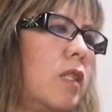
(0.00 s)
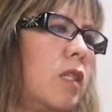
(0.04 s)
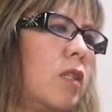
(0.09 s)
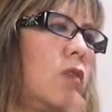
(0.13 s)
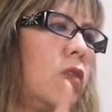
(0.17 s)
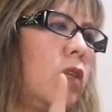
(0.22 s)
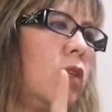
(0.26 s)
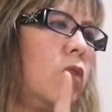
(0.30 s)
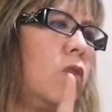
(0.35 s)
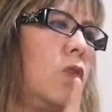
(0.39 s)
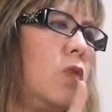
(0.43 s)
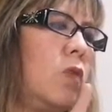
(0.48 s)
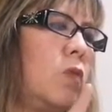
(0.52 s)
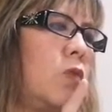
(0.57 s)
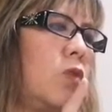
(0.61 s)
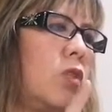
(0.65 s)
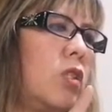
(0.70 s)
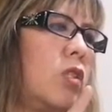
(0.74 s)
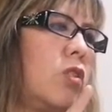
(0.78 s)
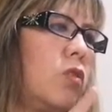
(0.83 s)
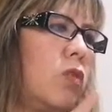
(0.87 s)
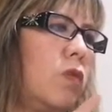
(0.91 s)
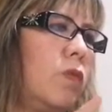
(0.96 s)
hacer, creo que no lo
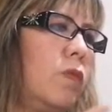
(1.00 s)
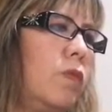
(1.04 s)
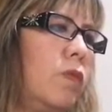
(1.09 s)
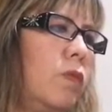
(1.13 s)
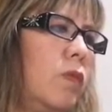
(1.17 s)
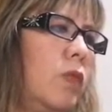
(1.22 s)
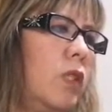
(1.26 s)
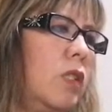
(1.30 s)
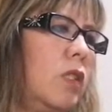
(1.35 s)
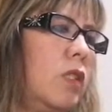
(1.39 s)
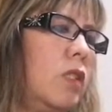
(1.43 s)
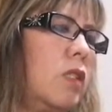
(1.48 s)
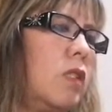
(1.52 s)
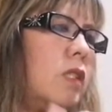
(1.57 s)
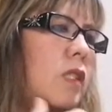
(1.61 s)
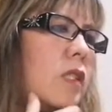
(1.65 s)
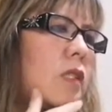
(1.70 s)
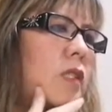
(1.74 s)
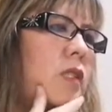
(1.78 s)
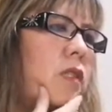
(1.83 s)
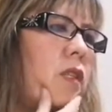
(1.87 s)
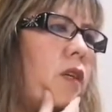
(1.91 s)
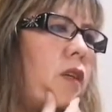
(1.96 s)
hemos hecho. Ese,
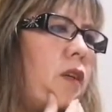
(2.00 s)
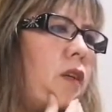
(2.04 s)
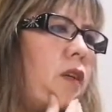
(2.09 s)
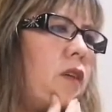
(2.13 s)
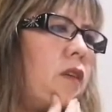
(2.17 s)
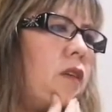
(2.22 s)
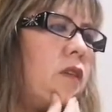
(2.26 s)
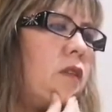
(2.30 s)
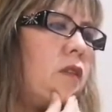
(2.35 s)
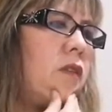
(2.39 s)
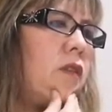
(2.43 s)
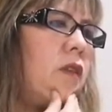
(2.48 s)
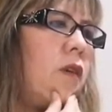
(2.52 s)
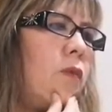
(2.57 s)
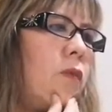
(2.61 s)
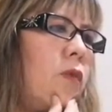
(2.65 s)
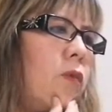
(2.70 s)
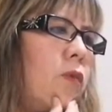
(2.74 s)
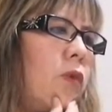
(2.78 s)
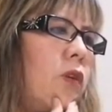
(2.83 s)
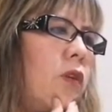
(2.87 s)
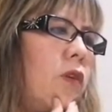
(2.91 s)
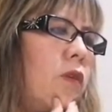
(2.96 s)
está, está
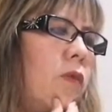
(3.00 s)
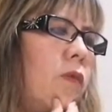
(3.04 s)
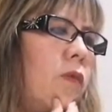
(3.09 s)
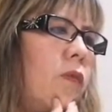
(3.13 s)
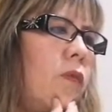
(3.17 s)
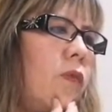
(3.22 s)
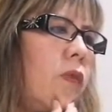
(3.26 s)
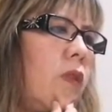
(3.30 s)
muy bueno.